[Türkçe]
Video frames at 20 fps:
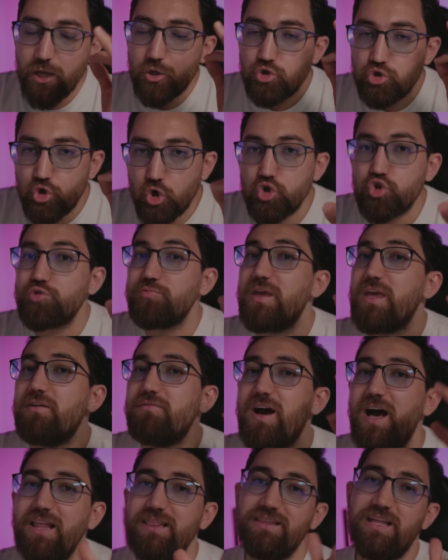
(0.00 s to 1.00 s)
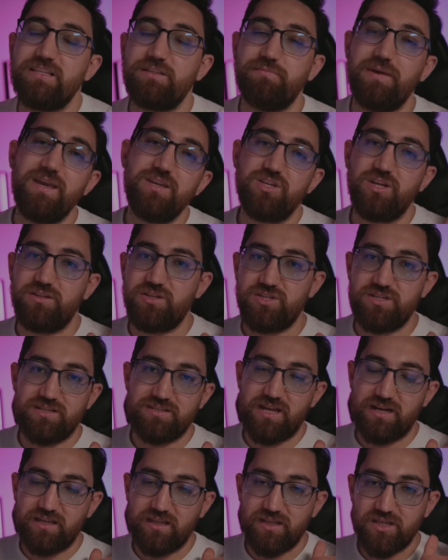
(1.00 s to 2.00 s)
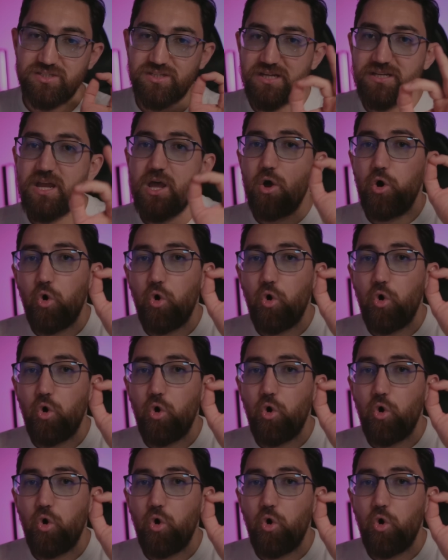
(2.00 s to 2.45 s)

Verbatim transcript: çözmeye ve anlatmaya çalışacağız arkadaşlar.